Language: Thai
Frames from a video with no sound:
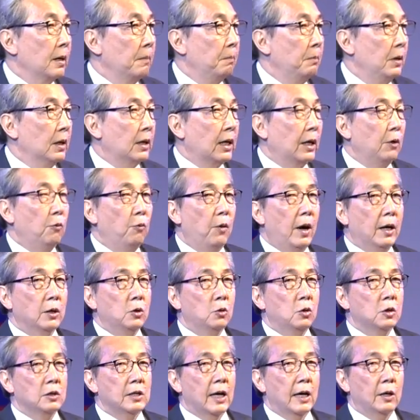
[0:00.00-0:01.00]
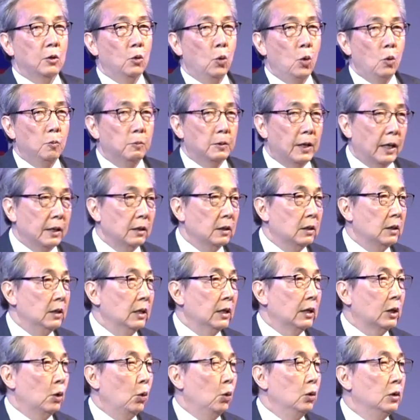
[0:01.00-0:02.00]
มีการวางยุทธศาสตร์ร่วมกันเกื้
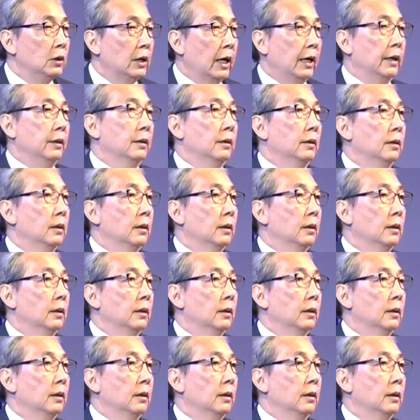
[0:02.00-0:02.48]
อกูลกัน